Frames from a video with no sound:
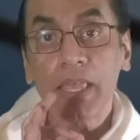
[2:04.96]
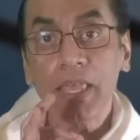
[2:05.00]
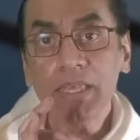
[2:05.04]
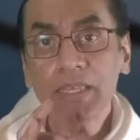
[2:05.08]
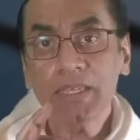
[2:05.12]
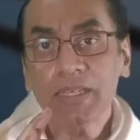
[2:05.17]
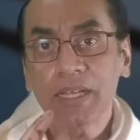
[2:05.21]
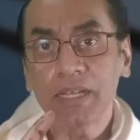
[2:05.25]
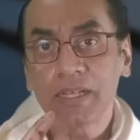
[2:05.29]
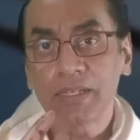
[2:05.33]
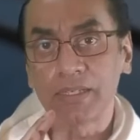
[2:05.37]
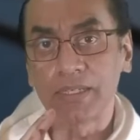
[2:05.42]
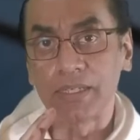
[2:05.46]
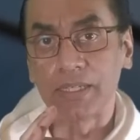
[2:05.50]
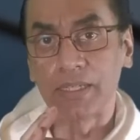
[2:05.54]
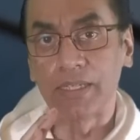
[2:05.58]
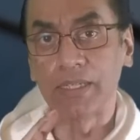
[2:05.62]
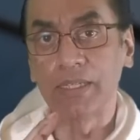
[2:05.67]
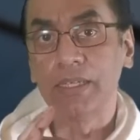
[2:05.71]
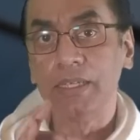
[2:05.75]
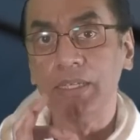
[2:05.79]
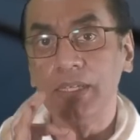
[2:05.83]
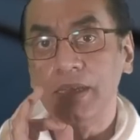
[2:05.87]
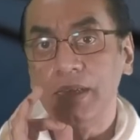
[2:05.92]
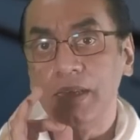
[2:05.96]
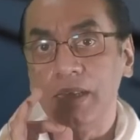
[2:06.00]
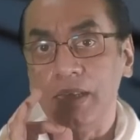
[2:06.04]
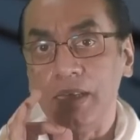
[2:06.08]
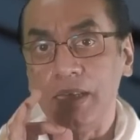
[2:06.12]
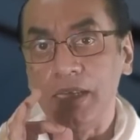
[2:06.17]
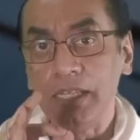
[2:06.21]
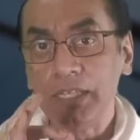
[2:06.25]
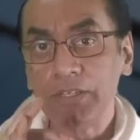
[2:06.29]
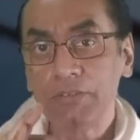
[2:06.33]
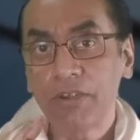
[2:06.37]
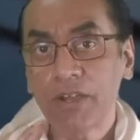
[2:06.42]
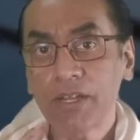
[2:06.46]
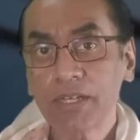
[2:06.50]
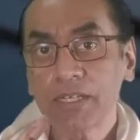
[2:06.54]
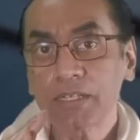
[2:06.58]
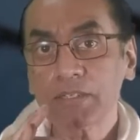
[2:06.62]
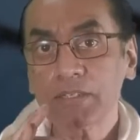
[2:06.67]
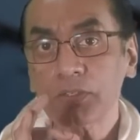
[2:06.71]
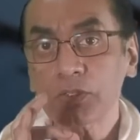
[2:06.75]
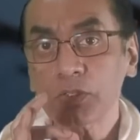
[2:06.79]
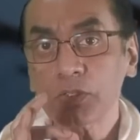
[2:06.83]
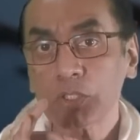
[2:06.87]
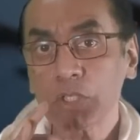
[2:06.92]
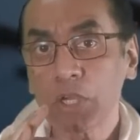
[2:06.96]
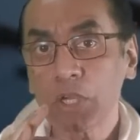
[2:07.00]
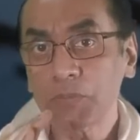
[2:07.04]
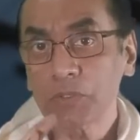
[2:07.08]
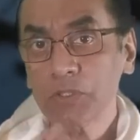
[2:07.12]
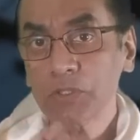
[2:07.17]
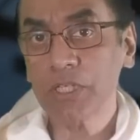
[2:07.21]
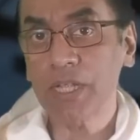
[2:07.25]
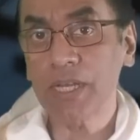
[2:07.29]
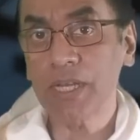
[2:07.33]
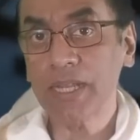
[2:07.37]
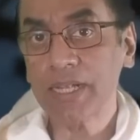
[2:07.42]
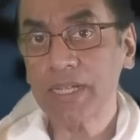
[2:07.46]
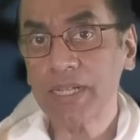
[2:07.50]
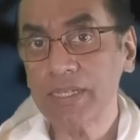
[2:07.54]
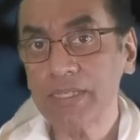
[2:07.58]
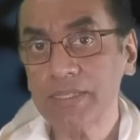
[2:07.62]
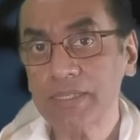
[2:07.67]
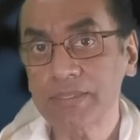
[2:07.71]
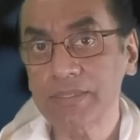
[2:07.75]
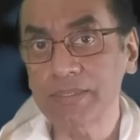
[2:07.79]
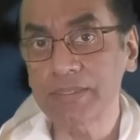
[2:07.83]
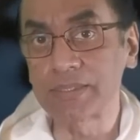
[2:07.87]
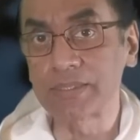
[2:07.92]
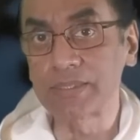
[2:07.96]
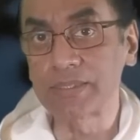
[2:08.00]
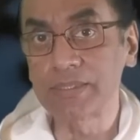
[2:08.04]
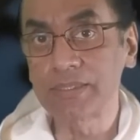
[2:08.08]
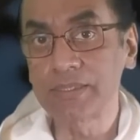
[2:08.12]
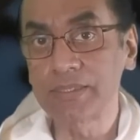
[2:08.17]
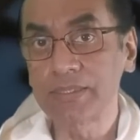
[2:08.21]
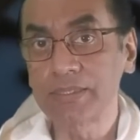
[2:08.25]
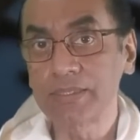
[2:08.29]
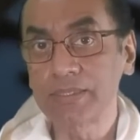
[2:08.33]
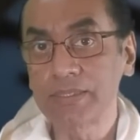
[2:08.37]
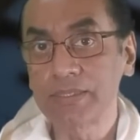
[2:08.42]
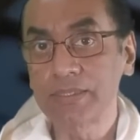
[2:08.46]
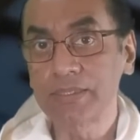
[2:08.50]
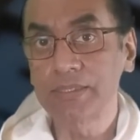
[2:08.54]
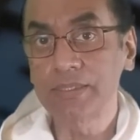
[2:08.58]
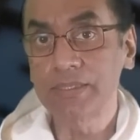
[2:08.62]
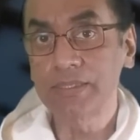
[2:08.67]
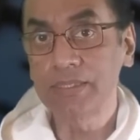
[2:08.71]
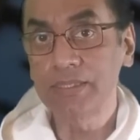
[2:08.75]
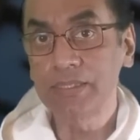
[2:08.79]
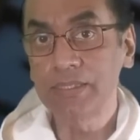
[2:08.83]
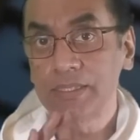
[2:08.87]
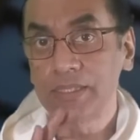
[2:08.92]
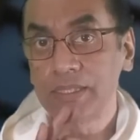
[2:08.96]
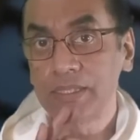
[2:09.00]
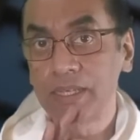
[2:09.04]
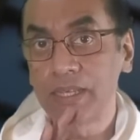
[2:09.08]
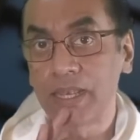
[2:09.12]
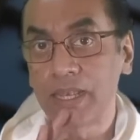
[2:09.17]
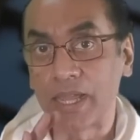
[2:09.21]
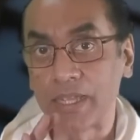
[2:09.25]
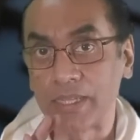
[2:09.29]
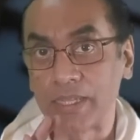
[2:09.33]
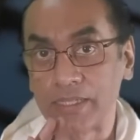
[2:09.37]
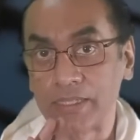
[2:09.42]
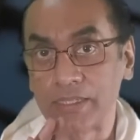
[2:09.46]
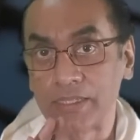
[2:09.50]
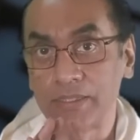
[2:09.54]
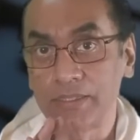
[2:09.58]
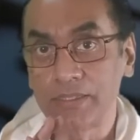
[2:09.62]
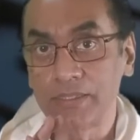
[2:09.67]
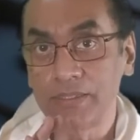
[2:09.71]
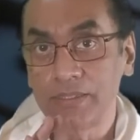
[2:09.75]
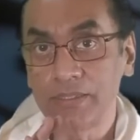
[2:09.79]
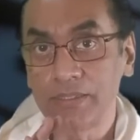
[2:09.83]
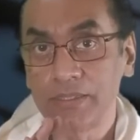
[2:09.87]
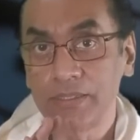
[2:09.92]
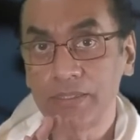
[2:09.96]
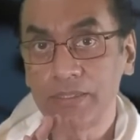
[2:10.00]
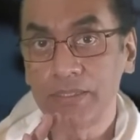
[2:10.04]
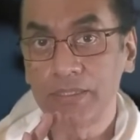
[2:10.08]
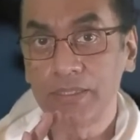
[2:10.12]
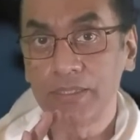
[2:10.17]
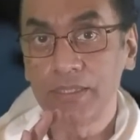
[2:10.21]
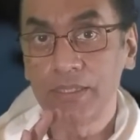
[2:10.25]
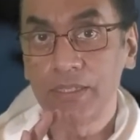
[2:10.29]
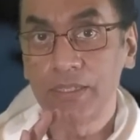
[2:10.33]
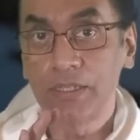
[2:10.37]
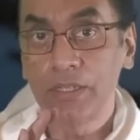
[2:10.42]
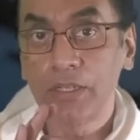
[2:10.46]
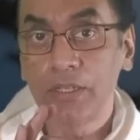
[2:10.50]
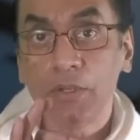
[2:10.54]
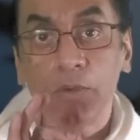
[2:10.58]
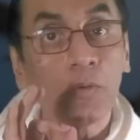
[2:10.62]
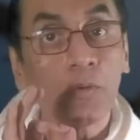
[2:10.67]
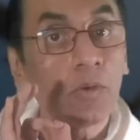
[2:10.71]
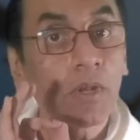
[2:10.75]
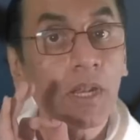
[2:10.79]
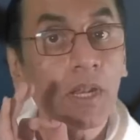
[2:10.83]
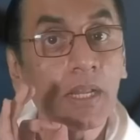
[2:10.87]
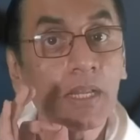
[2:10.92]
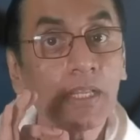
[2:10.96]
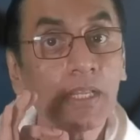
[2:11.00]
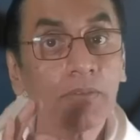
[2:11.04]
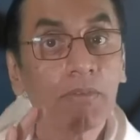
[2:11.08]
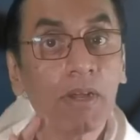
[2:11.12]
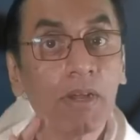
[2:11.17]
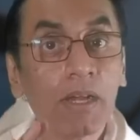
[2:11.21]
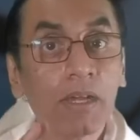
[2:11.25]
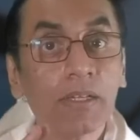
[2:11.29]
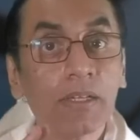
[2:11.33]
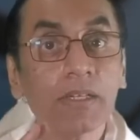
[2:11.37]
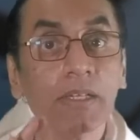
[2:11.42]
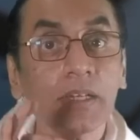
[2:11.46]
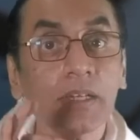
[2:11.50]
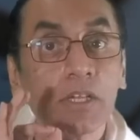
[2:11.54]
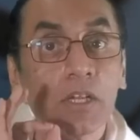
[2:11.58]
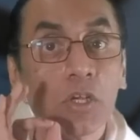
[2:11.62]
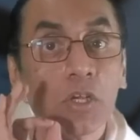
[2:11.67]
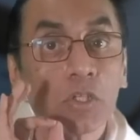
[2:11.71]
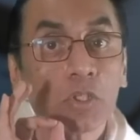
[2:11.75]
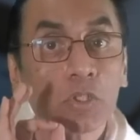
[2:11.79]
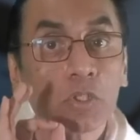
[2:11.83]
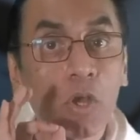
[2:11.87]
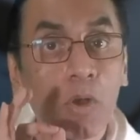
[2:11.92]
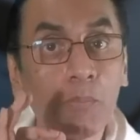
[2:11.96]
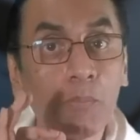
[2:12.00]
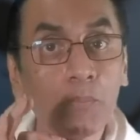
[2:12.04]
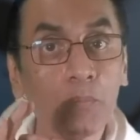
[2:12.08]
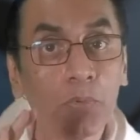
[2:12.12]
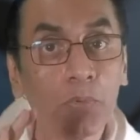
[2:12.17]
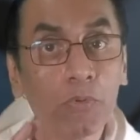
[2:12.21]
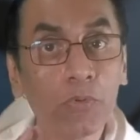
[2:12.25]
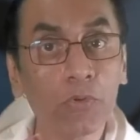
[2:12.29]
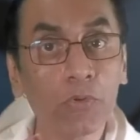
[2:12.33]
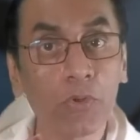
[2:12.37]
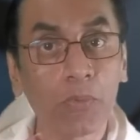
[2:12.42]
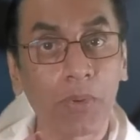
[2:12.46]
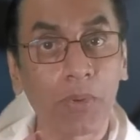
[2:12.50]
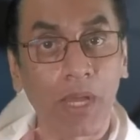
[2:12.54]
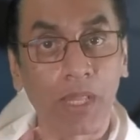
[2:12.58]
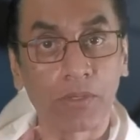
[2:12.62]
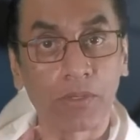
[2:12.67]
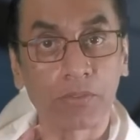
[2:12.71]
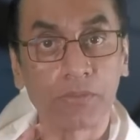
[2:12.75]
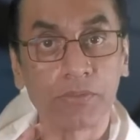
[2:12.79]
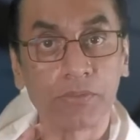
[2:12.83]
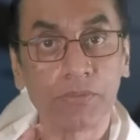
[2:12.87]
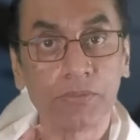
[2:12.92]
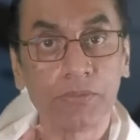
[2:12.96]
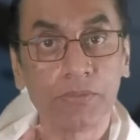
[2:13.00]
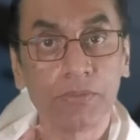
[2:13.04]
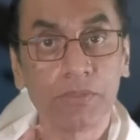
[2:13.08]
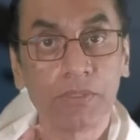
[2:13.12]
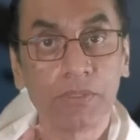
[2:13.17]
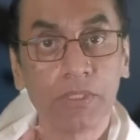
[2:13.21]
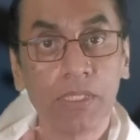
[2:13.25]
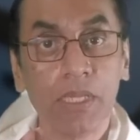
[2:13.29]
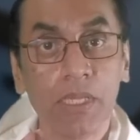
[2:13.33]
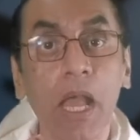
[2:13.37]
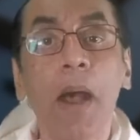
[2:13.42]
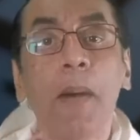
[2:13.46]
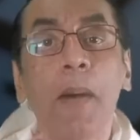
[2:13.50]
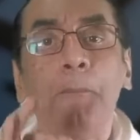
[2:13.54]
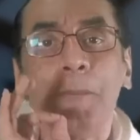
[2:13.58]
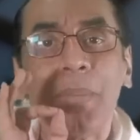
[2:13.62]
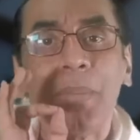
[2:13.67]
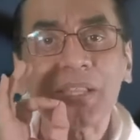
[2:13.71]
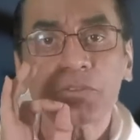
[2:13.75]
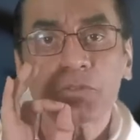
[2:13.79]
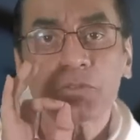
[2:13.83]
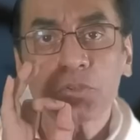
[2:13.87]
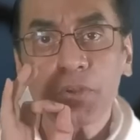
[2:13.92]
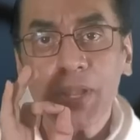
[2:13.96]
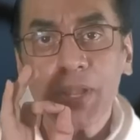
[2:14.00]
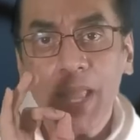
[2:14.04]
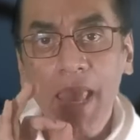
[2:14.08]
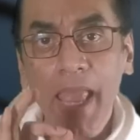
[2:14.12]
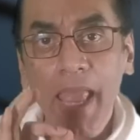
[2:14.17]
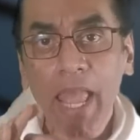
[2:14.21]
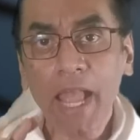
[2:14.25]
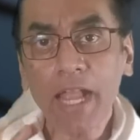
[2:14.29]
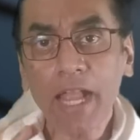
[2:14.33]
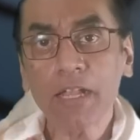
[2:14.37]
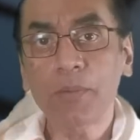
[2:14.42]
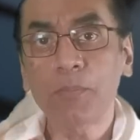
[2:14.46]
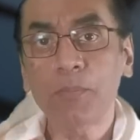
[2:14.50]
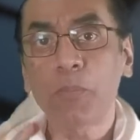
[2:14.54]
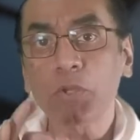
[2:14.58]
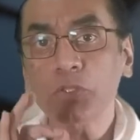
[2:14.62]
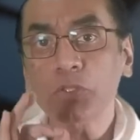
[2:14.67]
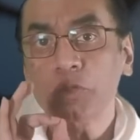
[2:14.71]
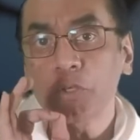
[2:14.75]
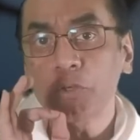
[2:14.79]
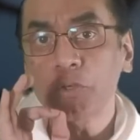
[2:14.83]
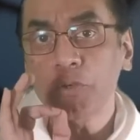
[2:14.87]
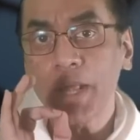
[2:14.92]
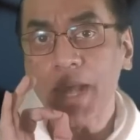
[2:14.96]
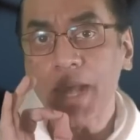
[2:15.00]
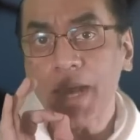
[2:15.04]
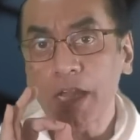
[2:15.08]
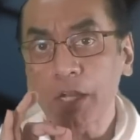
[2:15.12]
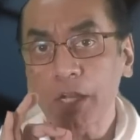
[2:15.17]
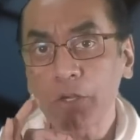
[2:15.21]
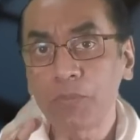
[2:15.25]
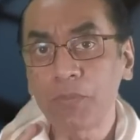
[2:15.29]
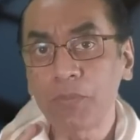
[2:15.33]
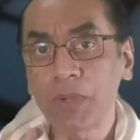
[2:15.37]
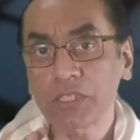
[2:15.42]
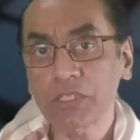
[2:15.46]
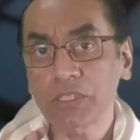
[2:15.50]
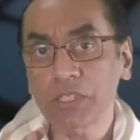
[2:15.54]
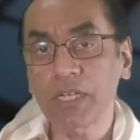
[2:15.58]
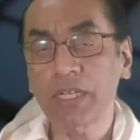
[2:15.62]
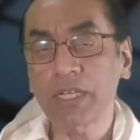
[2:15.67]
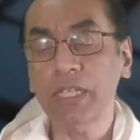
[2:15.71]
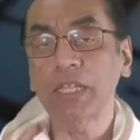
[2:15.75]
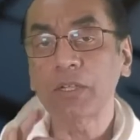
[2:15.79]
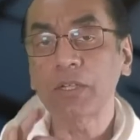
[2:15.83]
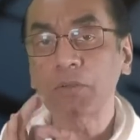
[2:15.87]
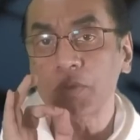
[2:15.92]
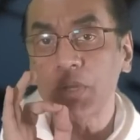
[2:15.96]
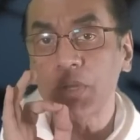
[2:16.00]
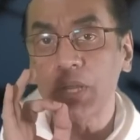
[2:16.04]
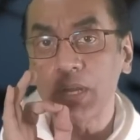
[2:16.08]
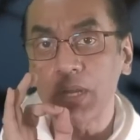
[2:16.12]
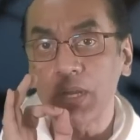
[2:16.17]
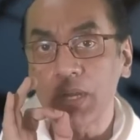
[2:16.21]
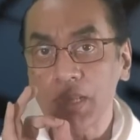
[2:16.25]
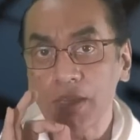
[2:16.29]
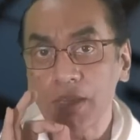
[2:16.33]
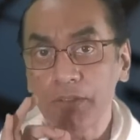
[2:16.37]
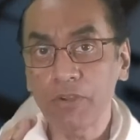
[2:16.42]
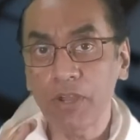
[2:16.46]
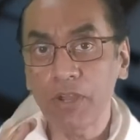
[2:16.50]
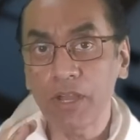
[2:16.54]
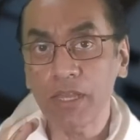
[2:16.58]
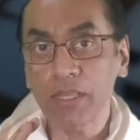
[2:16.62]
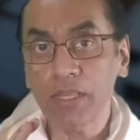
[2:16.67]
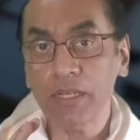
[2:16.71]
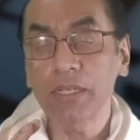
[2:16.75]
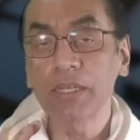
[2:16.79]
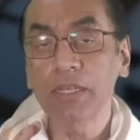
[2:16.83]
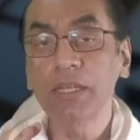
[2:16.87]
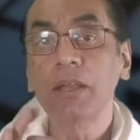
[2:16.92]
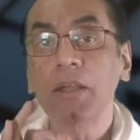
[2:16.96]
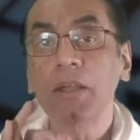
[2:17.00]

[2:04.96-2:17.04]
এইখানে লিভারের কোনো সমস্যা লেখা আছে নাই ওনার লিভার সম্পূর্ণ ভালো মাত্র এক বছর এগারো মাস আগে ওনার লিভার